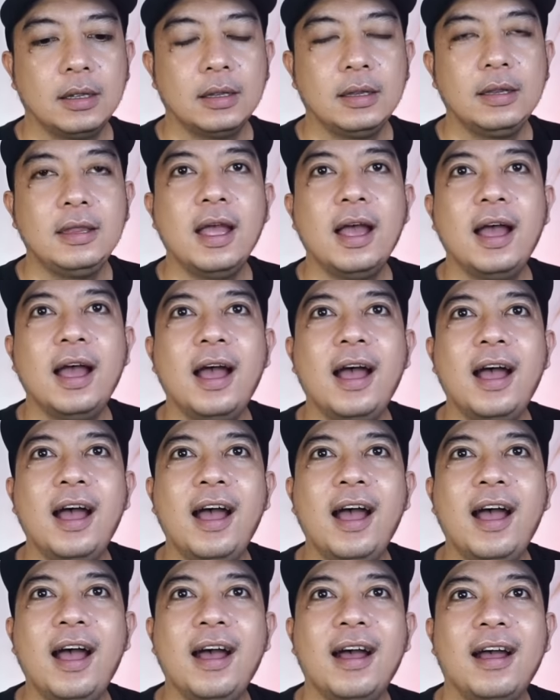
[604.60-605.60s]

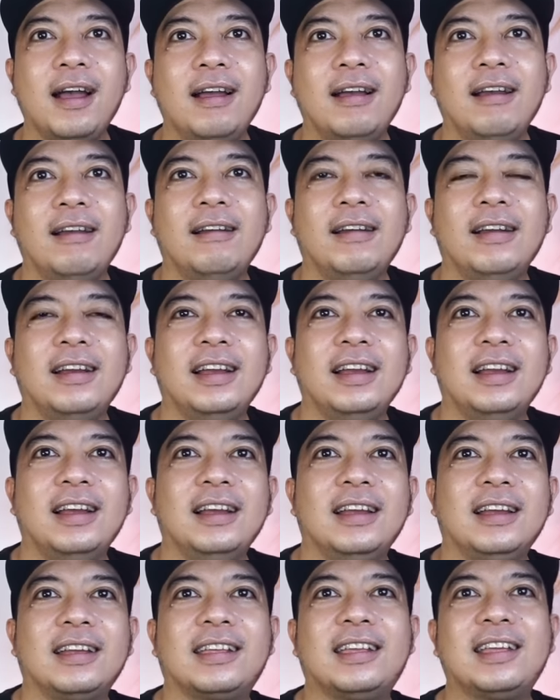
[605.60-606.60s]
ya
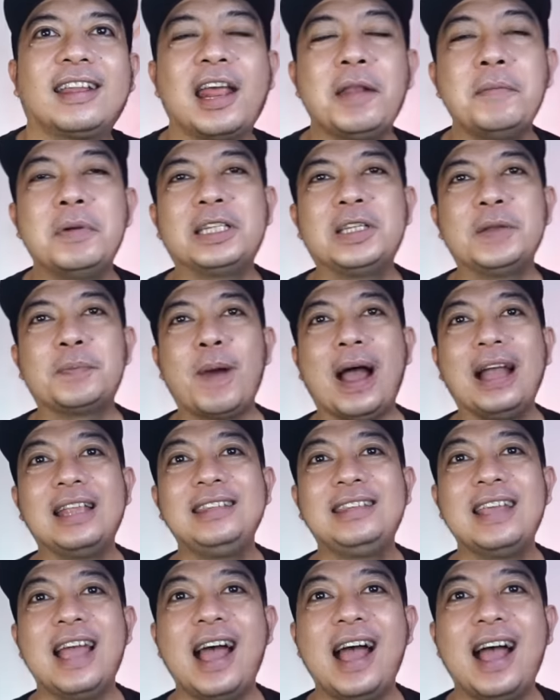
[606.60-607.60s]
kirain masih
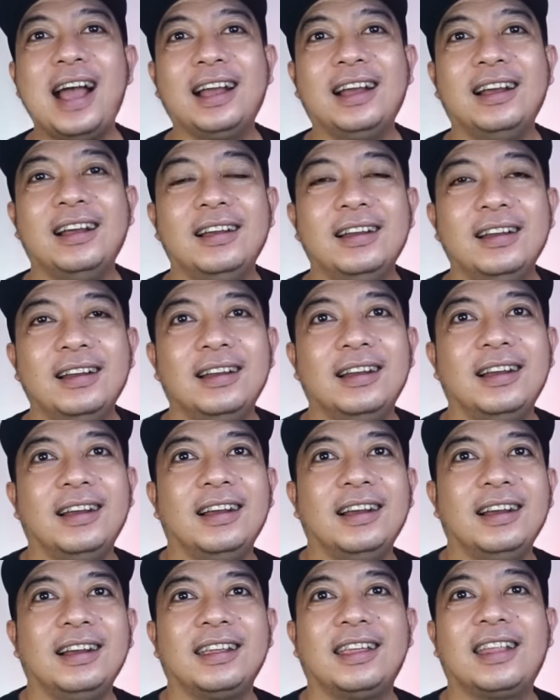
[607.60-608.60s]
panjang
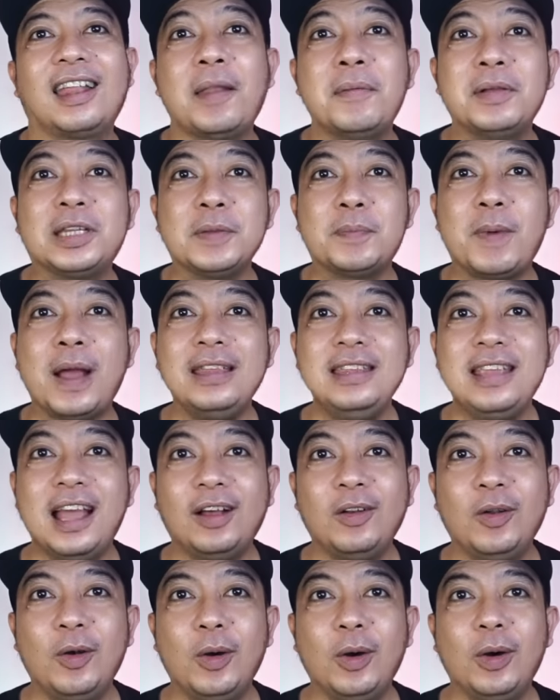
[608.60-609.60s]
kirain masih
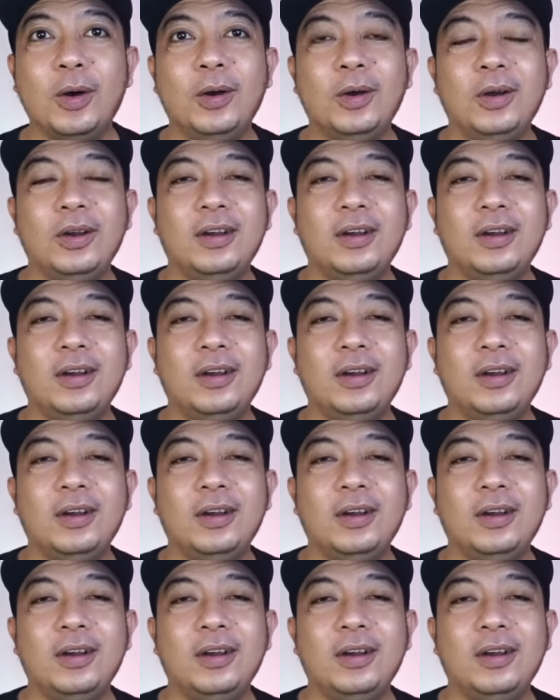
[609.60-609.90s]
panjang lu